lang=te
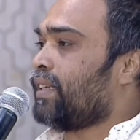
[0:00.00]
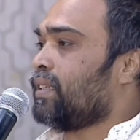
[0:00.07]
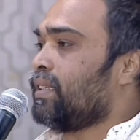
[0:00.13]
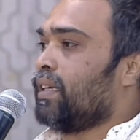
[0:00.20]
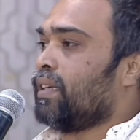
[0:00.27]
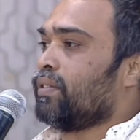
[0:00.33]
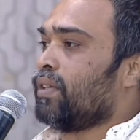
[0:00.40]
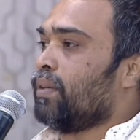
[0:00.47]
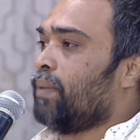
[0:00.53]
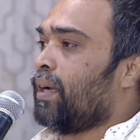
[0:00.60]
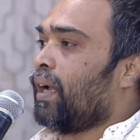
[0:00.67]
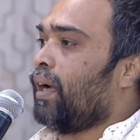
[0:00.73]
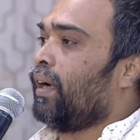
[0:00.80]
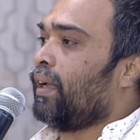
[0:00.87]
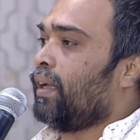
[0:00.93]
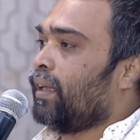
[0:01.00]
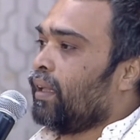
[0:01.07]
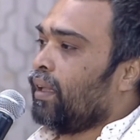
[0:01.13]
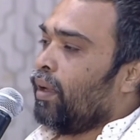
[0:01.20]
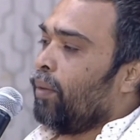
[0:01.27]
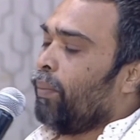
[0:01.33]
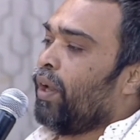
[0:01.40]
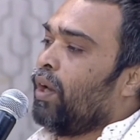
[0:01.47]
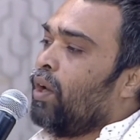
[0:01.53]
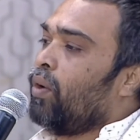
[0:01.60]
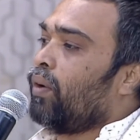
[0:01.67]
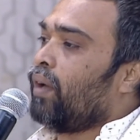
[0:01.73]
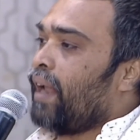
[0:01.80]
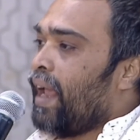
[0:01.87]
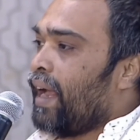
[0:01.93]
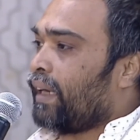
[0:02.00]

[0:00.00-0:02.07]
డైరెక్షన్ చేయడం సినిమా కంటే మీలో ఉన్న